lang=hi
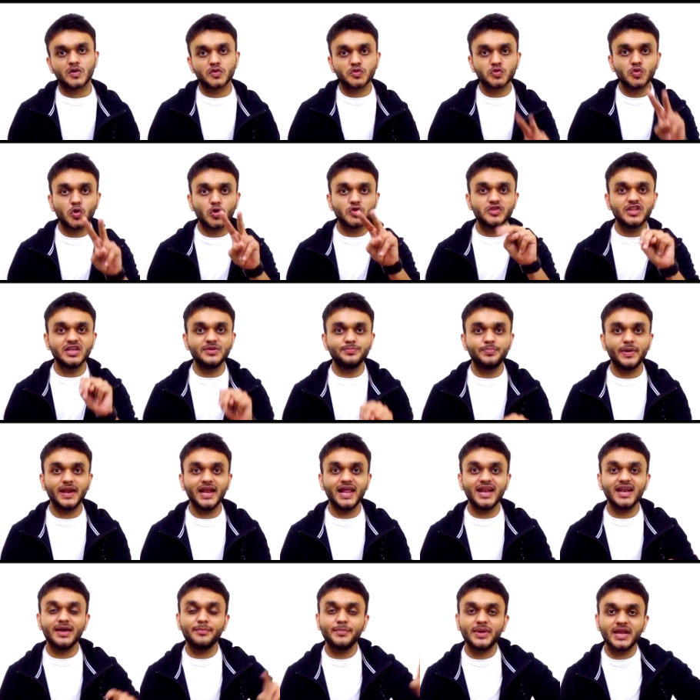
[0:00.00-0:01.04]
दो दिन
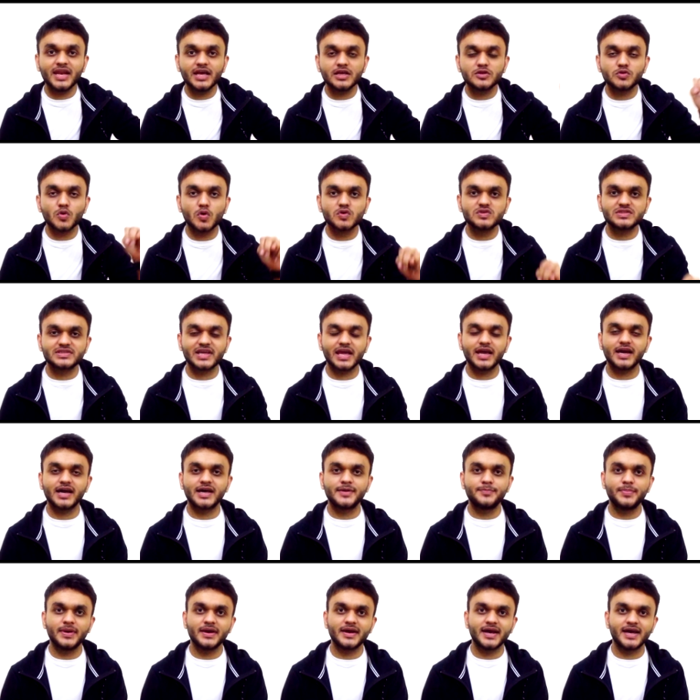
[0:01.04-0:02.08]
पहले ना मेरे एक दोस्त के घर
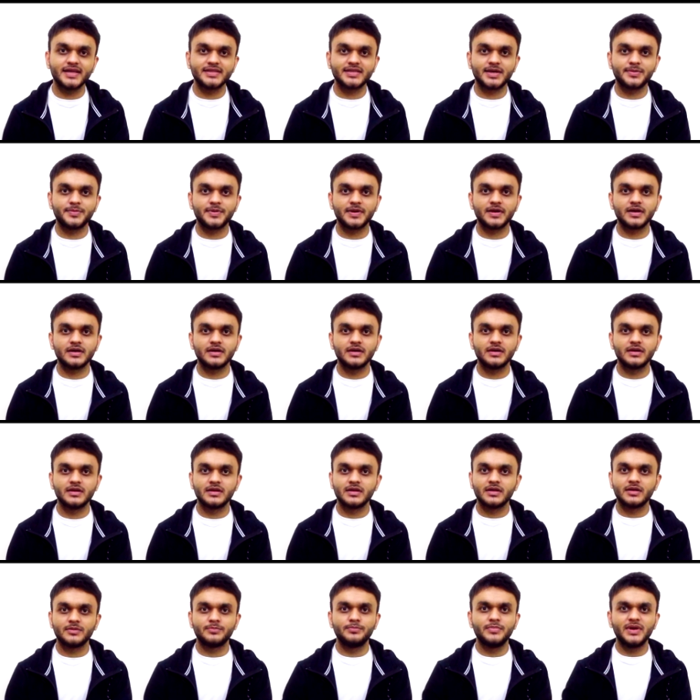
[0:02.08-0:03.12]
पे गया था मैं
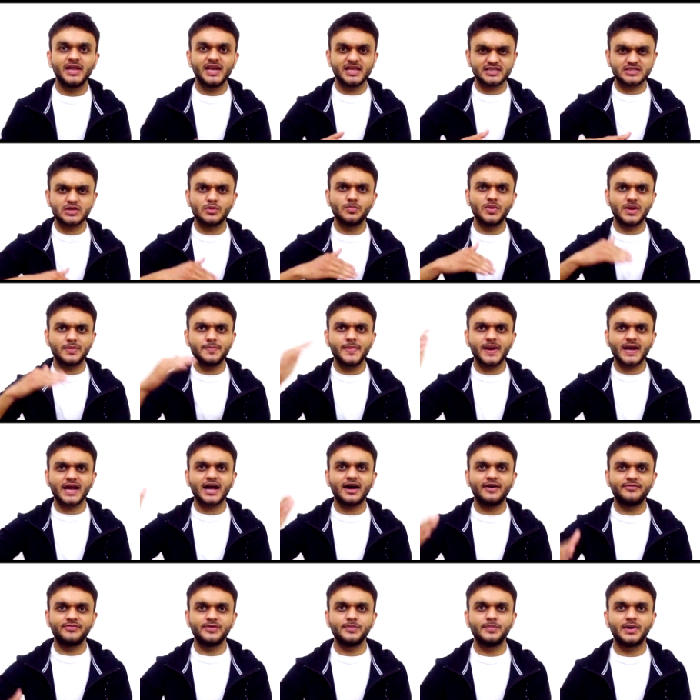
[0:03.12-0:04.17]
मेरे से उम्र में
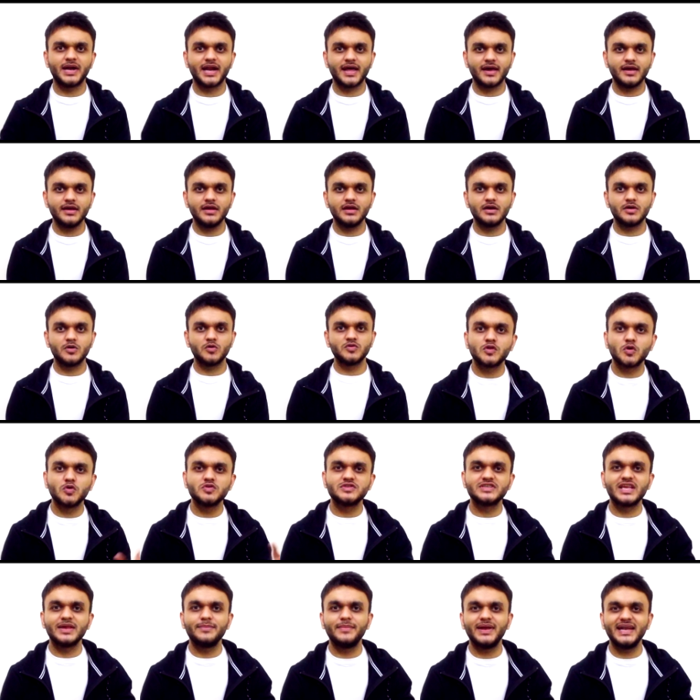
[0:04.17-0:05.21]
काफ़ी बड़ा है तो
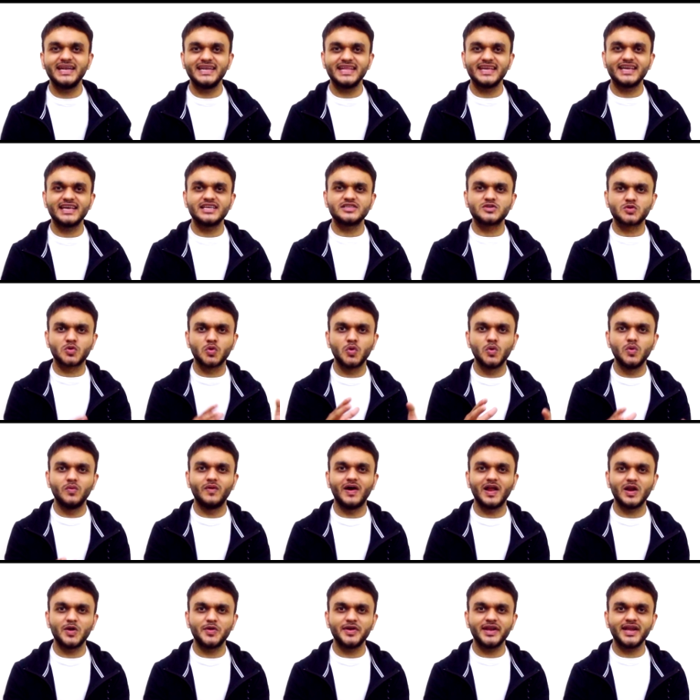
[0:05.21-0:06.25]
उसकी बेटी के स्कूल
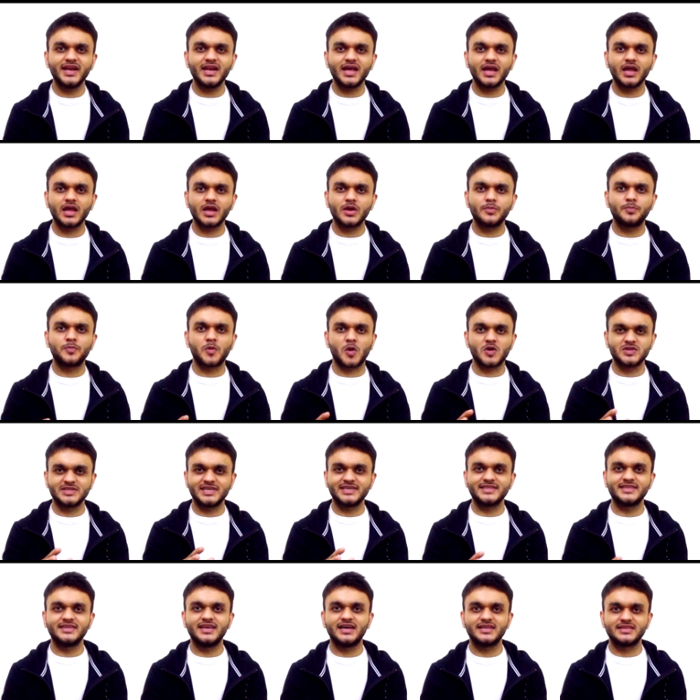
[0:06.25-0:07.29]
वालों ने ना एक
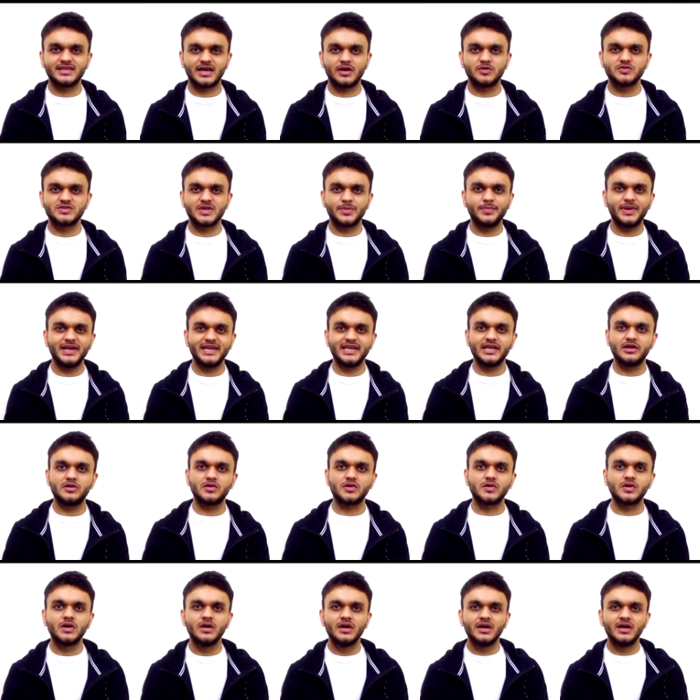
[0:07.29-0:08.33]
प्रोजेक्ट दिया था उसकी बेटी को